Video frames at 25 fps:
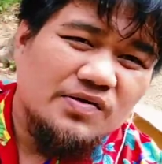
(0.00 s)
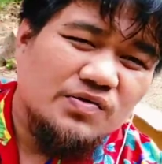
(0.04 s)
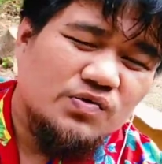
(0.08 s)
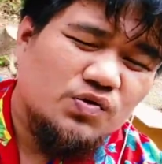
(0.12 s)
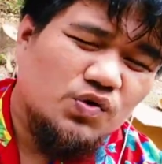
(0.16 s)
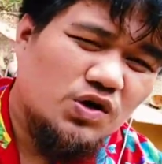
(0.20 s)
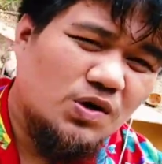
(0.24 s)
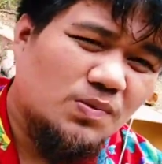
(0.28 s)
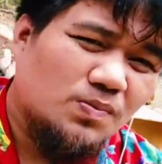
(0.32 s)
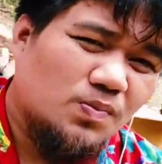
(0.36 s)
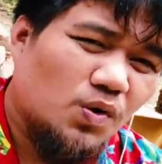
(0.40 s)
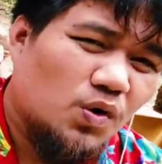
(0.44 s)

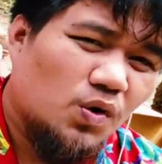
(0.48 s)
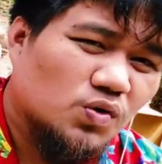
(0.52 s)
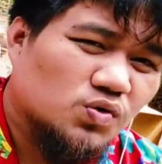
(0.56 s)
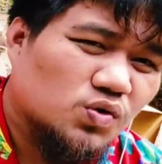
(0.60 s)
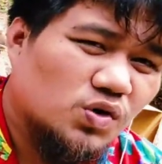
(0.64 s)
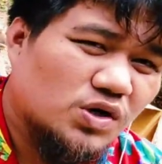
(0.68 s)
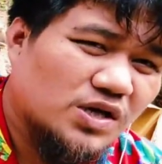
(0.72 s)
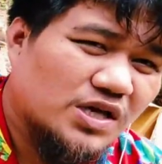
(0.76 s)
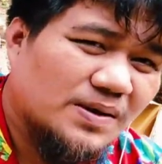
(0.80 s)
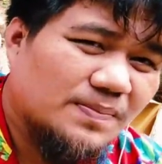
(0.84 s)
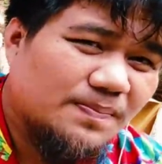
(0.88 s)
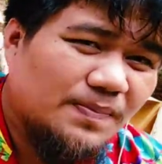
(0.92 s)
ตัวลำโพงตั
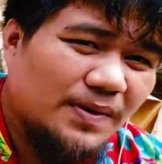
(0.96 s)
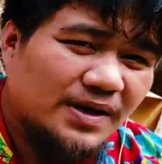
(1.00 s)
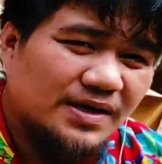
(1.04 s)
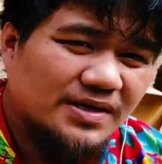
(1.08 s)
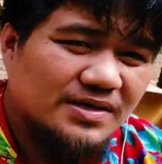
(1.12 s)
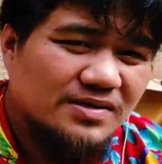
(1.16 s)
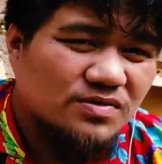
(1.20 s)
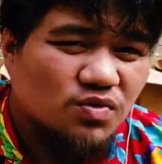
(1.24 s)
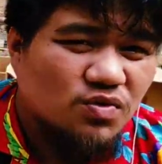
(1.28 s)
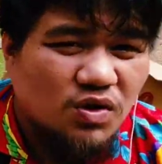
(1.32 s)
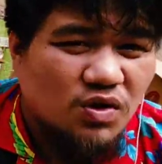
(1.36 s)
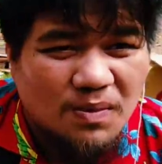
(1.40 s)
วนี้เป็น
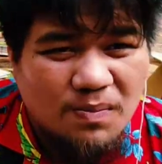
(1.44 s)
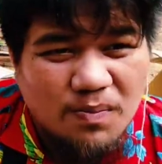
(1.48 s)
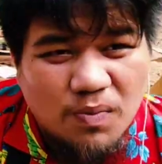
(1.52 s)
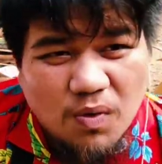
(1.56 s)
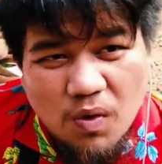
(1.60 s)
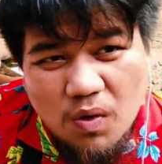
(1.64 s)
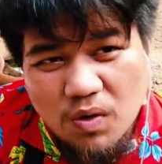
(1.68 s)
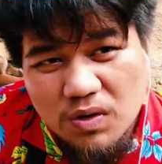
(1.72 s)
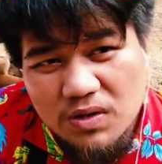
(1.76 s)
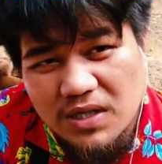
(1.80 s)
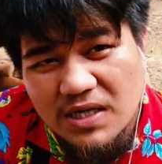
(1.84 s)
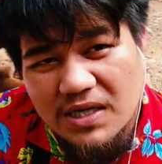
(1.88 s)
ตัวลำโพ
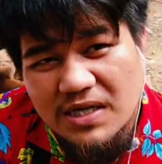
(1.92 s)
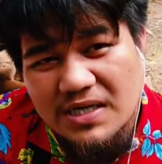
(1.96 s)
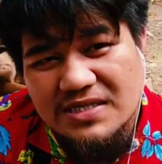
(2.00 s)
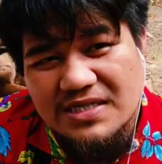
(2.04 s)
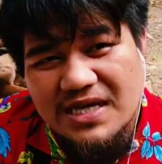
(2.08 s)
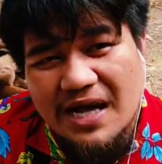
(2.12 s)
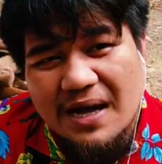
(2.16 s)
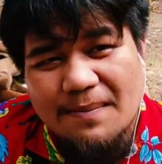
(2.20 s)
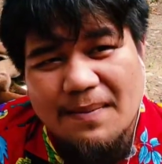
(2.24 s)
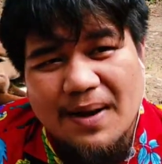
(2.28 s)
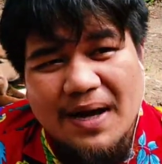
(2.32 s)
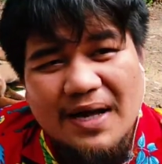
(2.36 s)
งที่
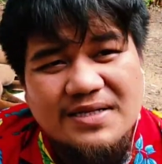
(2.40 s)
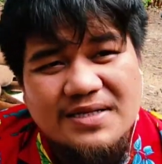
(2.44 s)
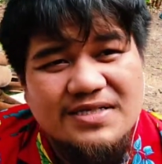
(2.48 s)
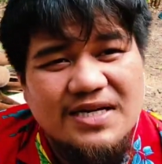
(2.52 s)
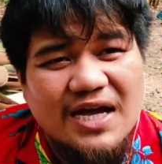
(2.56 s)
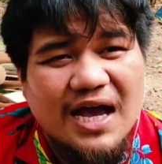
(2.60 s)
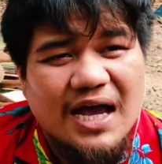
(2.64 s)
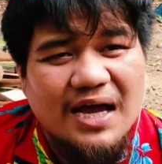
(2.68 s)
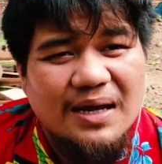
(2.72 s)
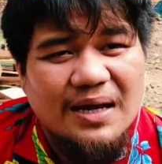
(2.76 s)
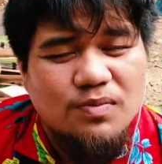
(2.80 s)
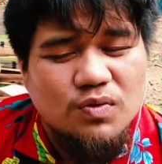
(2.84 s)
สามารถ
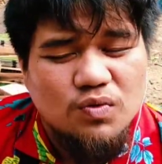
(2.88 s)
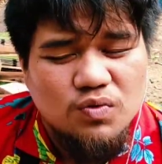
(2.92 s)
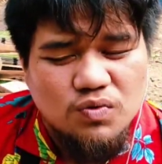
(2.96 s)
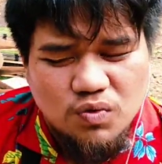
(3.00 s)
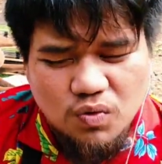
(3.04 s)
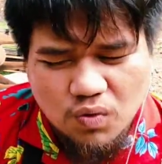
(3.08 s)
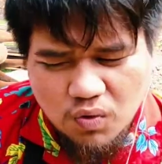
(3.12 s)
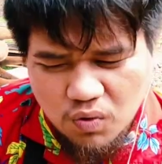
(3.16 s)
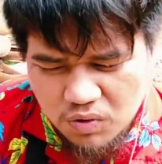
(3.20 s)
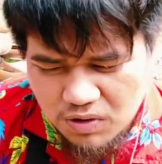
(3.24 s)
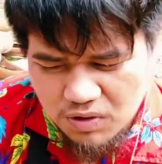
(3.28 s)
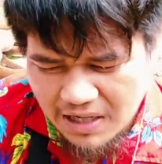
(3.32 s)
ใช้บลู
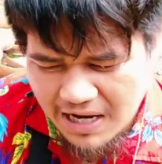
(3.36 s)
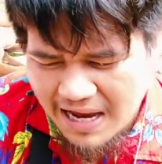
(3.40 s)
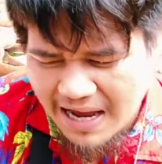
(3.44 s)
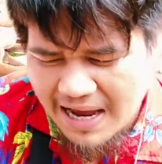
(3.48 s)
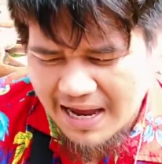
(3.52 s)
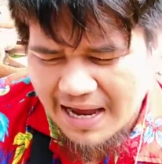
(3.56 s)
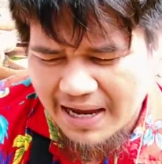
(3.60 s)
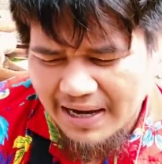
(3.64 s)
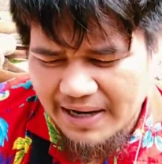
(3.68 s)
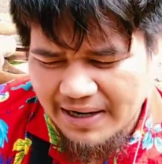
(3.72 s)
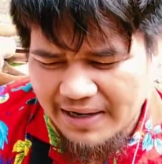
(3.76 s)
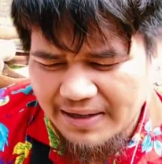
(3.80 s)
ทูธ
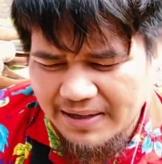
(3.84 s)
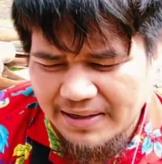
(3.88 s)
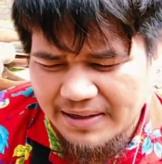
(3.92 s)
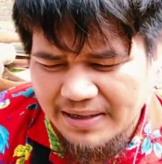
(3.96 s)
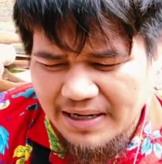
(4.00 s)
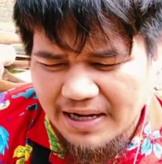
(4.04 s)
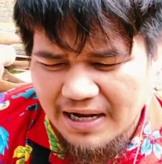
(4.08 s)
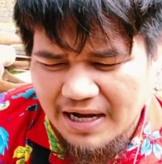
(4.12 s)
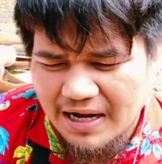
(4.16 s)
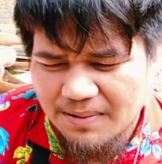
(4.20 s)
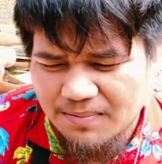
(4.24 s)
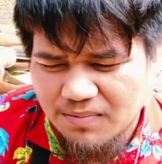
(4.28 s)
ได้
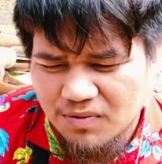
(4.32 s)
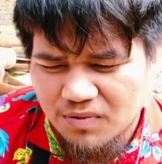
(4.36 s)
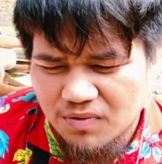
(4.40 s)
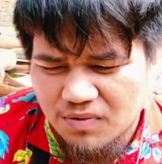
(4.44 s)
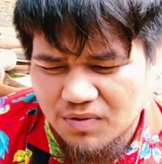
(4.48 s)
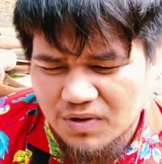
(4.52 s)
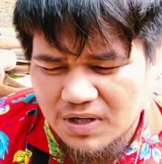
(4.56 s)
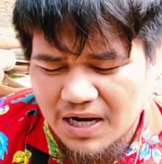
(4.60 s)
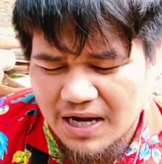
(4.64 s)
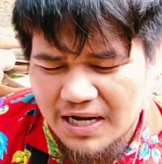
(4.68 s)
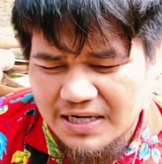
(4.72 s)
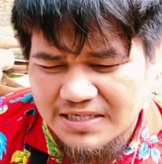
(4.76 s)
นะครับคุณ
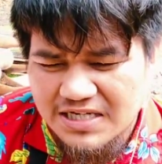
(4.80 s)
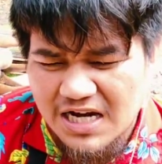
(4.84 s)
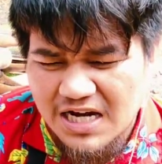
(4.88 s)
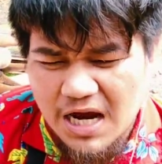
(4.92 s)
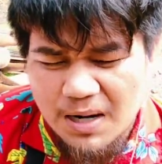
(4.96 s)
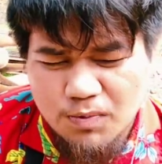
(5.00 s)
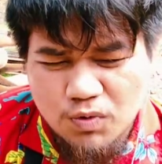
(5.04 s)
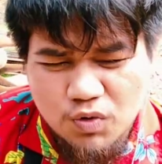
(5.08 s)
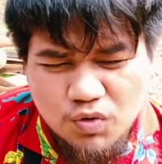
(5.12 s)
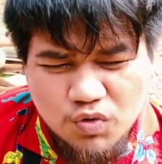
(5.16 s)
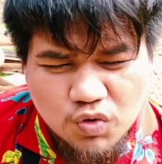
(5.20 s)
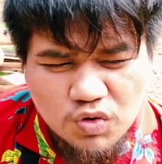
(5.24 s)
ลูกค้าใช้
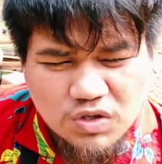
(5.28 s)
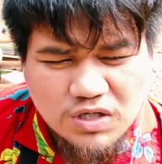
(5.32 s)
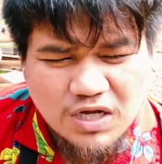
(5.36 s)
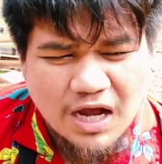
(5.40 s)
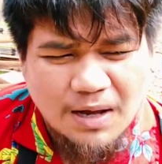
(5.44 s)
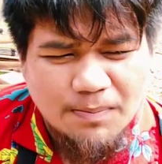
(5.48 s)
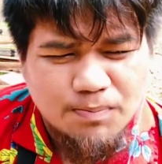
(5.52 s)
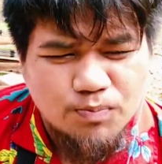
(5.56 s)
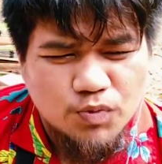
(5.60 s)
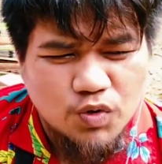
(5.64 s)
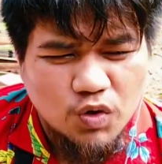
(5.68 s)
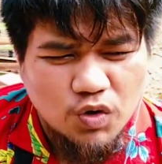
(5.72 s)
บลูทูธ
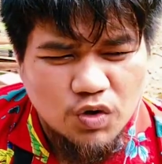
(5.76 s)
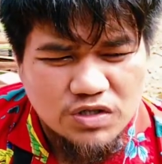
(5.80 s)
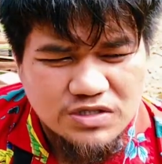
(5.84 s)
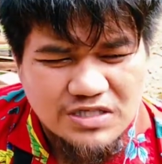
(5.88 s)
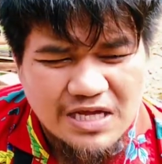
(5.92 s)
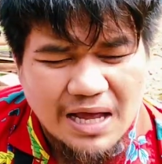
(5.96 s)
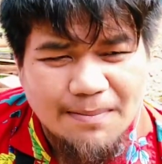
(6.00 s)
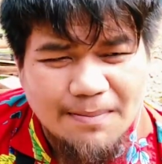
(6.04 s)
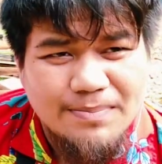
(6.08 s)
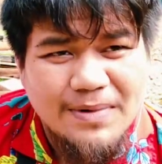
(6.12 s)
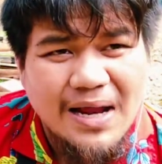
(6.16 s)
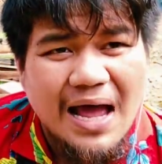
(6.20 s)
กับโทร
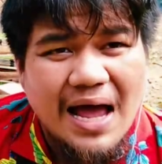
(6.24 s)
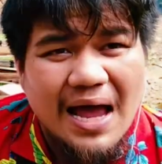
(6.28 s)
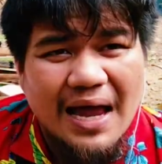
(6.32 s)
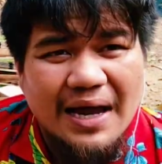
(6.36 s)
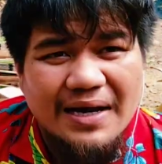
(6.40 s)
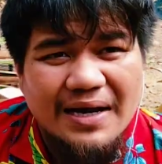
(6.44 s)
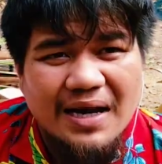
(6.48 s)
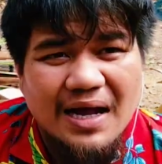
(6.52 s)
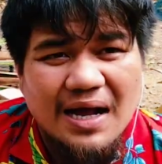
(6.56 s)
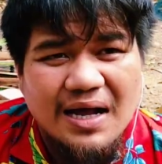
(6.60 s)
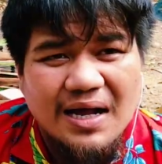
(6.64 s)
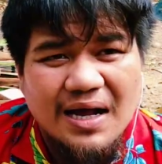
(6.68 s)
ศัพท์ได้
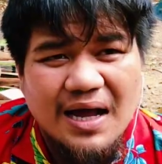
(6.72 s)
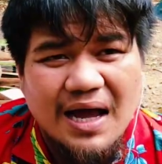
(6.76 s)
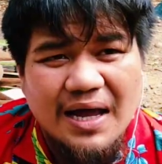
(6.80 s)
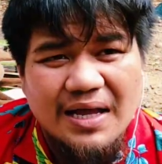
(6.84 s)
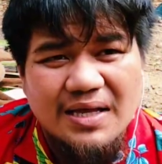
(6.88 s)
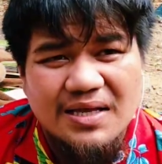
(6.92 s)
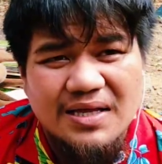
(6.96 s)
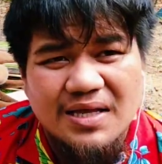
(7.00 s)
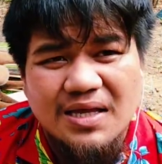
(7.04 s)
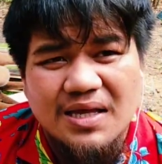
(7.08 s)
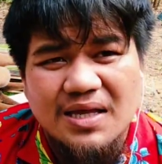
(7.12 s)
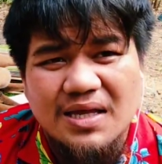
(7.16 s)
นะใคร
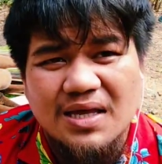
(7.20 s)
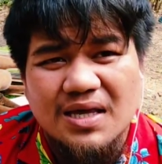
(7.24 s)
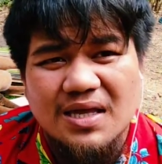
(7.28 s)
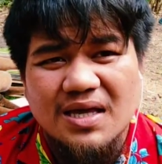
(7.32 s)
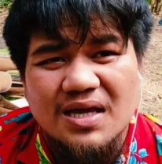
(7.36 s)
ที่